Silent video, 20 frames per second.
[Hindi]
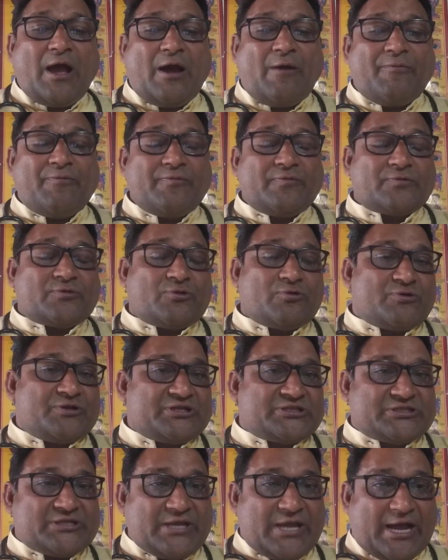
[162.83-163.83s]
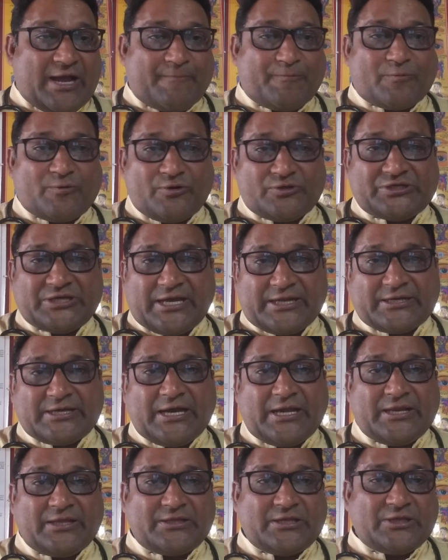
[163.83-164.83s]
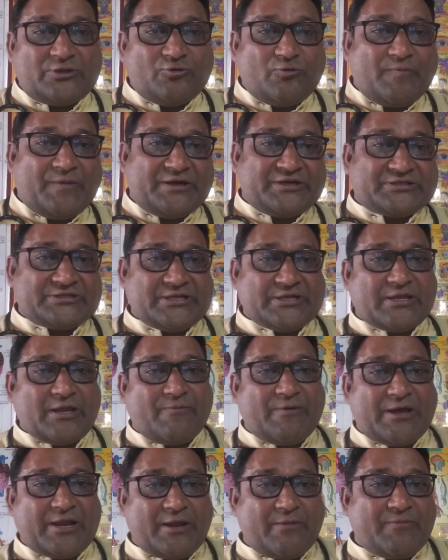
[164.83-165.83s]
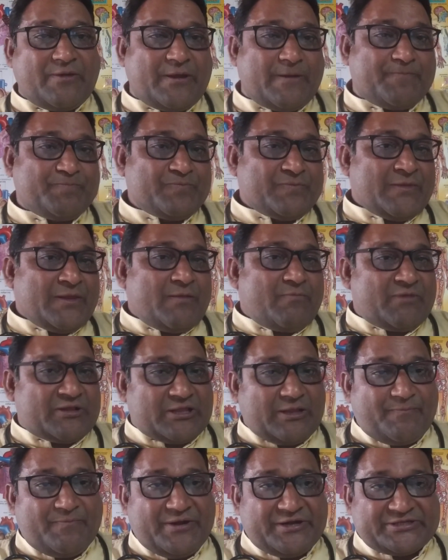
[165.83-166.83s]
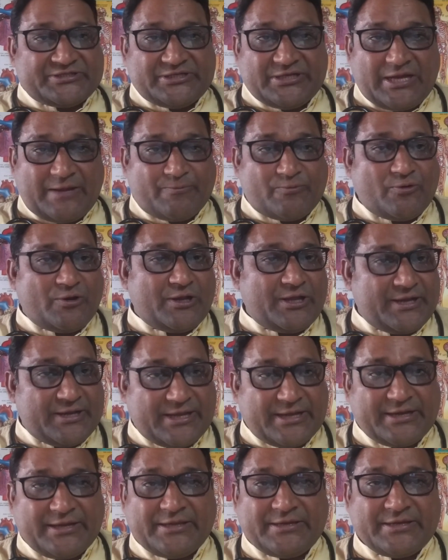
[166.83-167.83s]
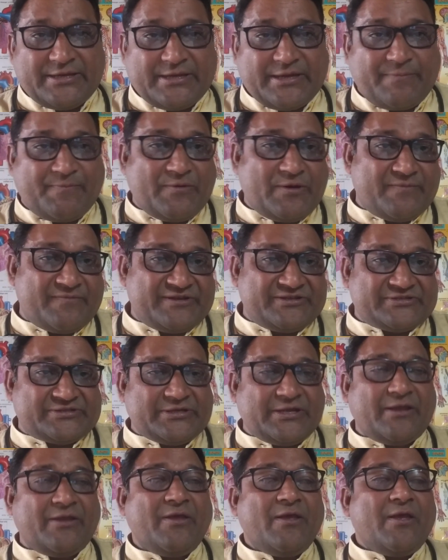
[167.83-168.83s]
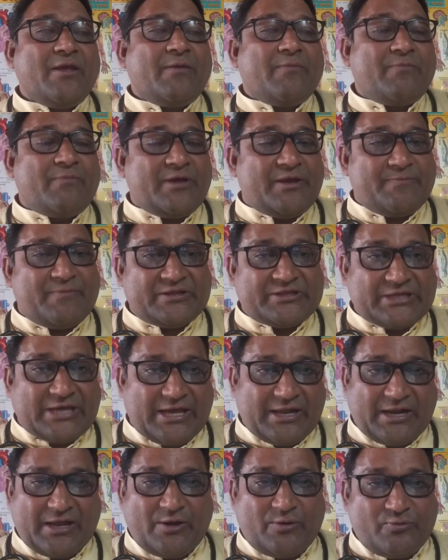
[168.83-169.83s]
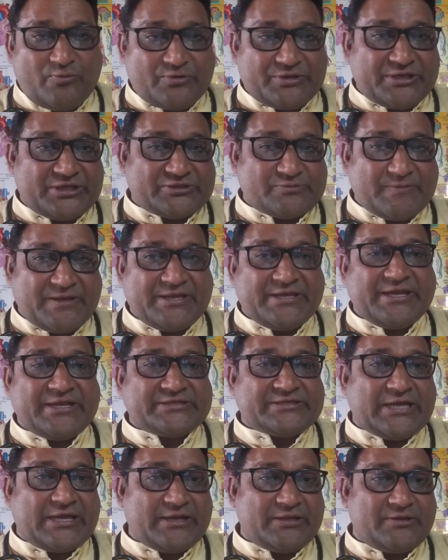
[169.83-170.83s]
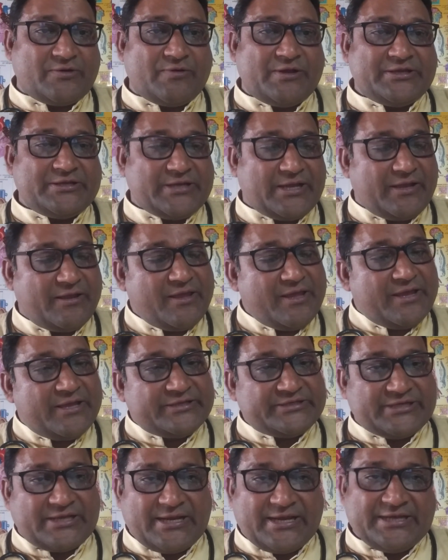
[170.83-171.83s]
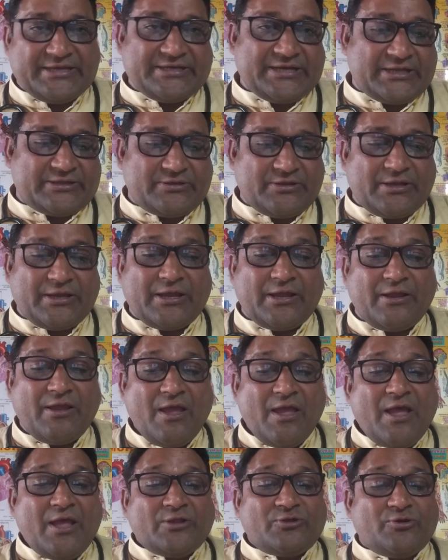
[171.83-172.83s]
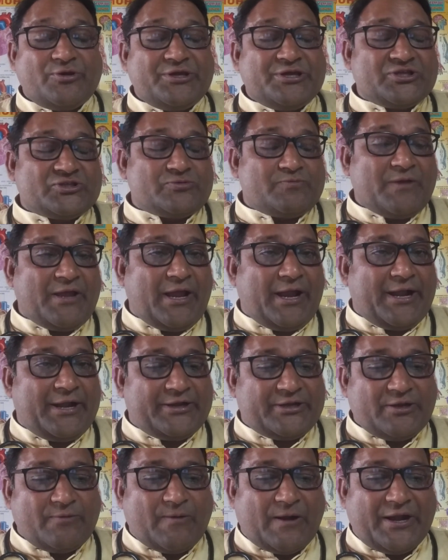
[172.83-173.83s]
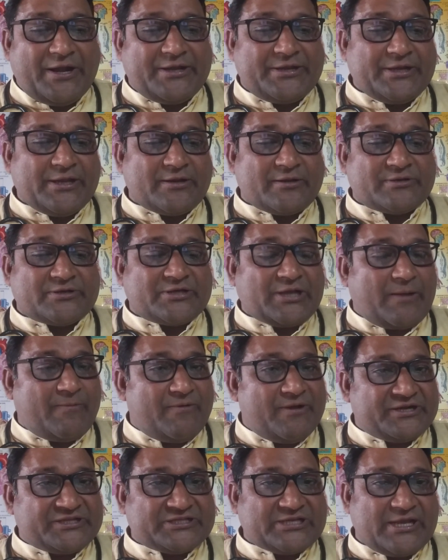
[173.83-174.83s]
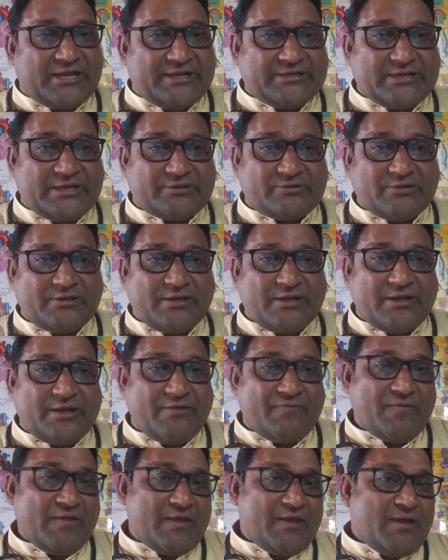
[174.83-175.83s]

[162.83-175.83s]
अब थोड़ी सी आपको जानकारी दे दूँ मेडिसिन के बारे में मतलब मेडिसिन आपको लेना नहीं है अपने मन से मैं बता रहा हूँ कि इसमें ये सारी दवाइयाँ चलाई जाती हैं तो इसमें एंटीबायोटिक टैबलेट चलाई जाती है